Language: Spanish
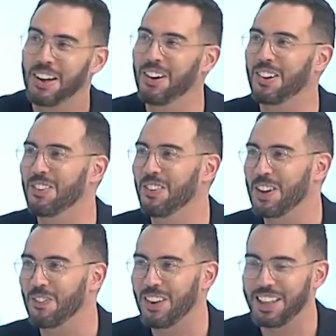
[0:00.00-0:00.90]
o como
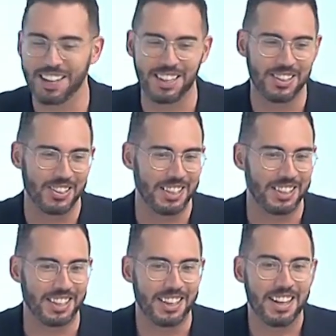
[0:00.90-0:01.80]
mis padres dentro de
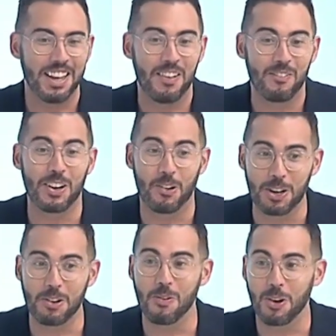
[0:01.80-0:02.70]
este. Pero
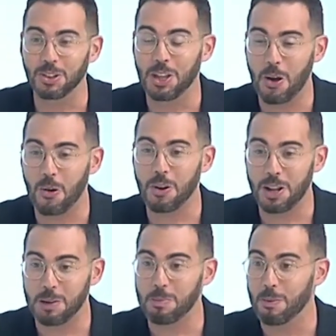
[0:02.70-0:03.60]
bueno, hemos contado con un
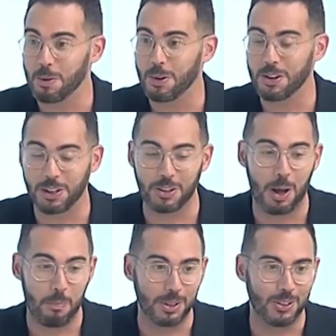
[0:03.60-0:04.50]
equipo muy bueno que nos
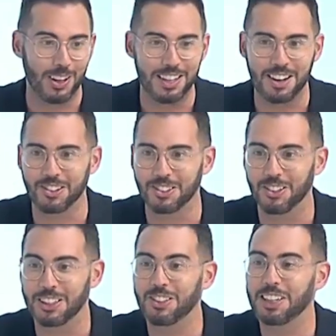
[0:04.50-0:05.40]
ha puesto al día con
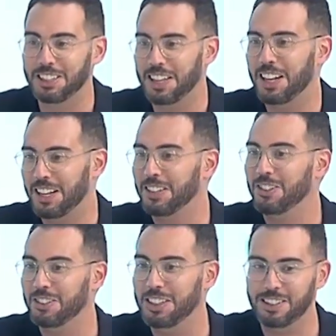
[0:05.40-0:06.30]
todo esto y que está
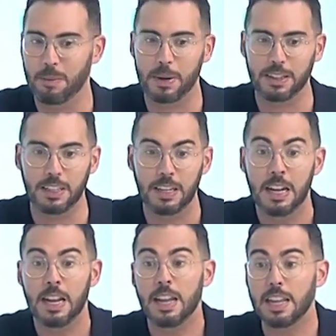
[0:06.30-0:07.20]
encargándose de esa parte.
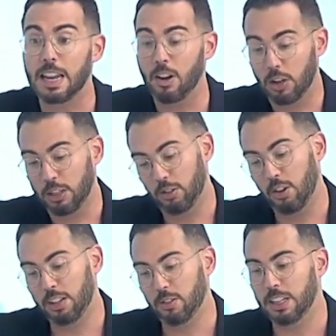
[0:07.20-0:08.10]
Y en lo que son
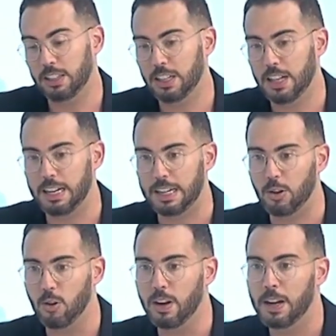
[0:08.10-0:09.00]
la zona externa de
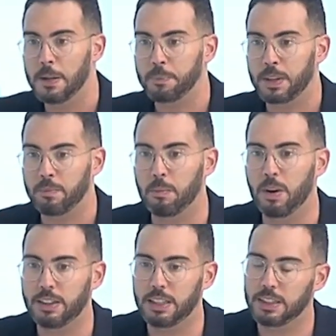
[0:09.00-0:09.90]
Recova...
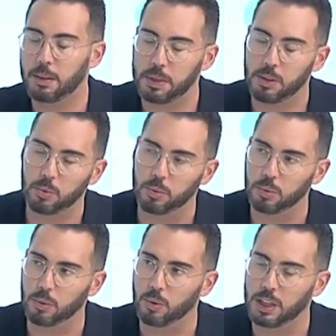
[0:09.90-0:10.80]
vamos a tener también
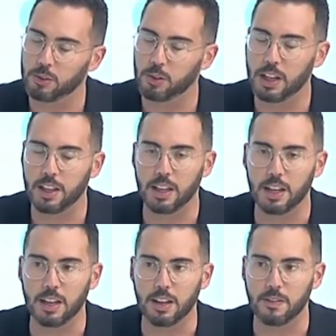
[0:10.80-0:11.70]
una zona
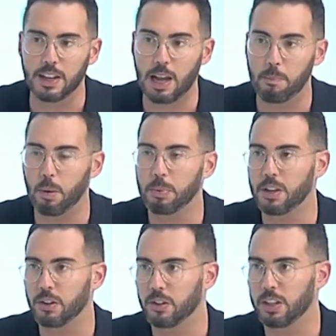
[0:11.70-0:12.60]
de, K-pop que
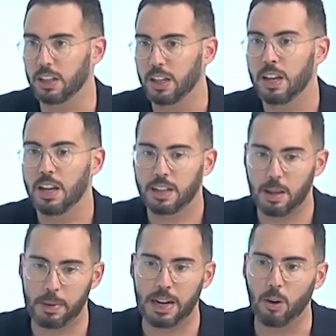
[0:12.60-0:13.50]
yo creo que,
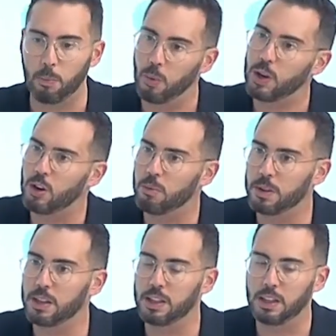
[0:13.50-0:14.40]
que, para los públicos
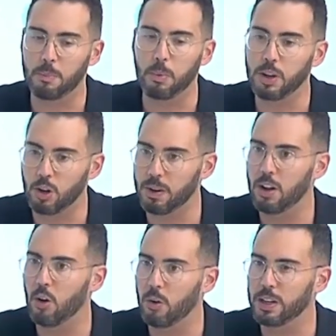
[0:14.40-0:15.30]
más, el público más
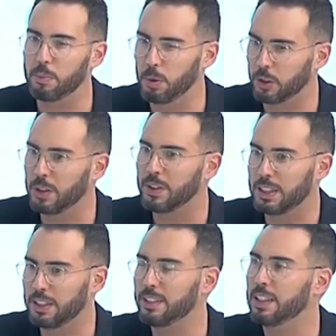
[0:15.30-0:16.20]
joven, el público también
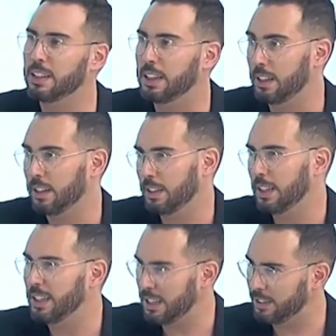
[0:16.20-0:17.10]
está, eh, está
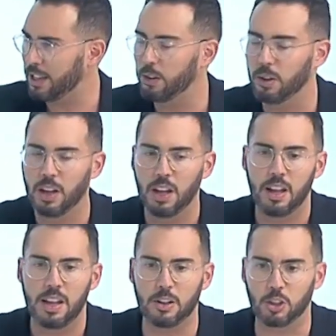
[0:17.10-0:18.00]
interesado
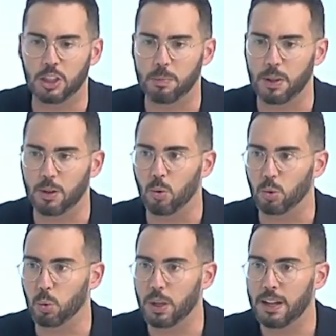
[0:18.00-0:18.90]
en otro tipo de
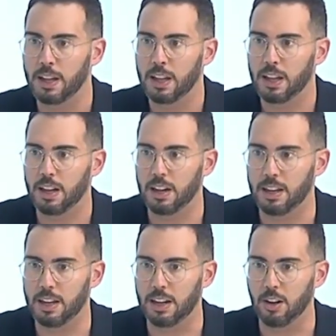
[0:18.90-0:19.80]
cultura
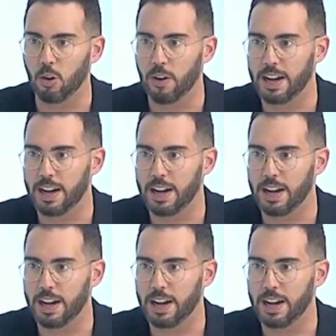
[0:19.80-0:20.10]
eh, lo va a